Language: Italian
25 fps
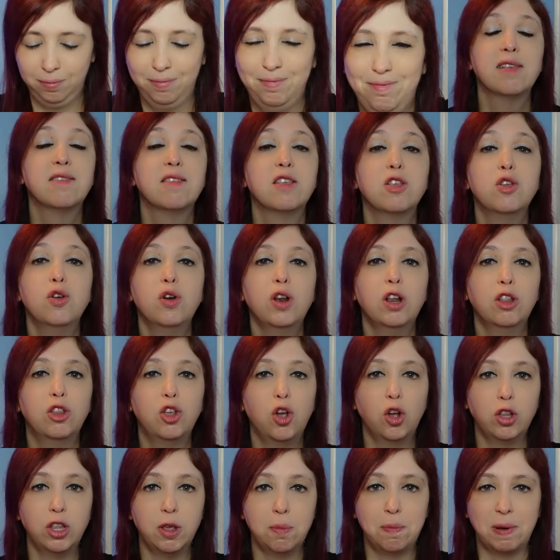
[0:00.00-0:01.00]
La signora
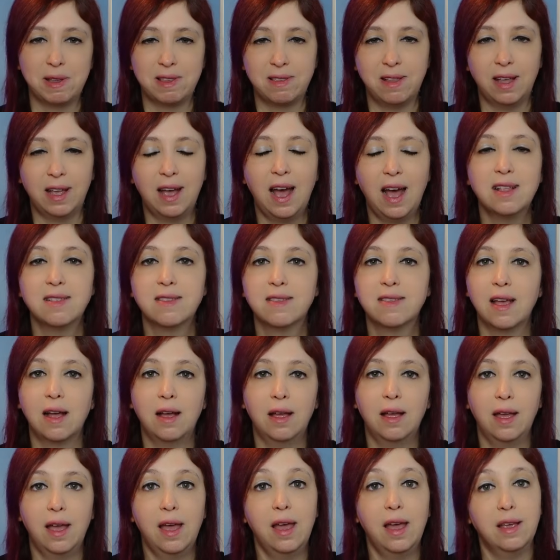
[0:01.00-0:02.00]
di ogni
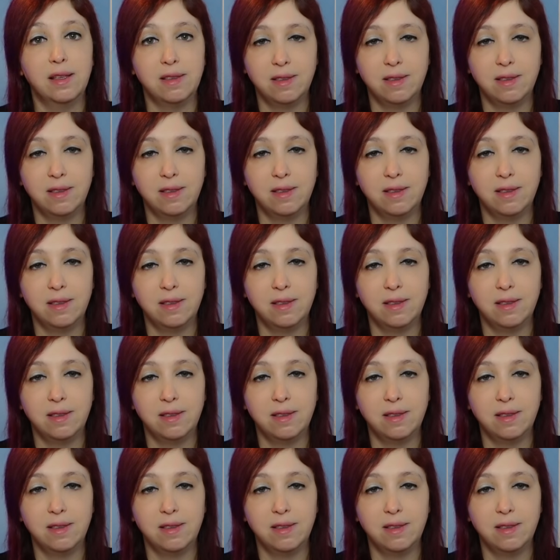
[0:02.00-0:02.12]
pasticanza è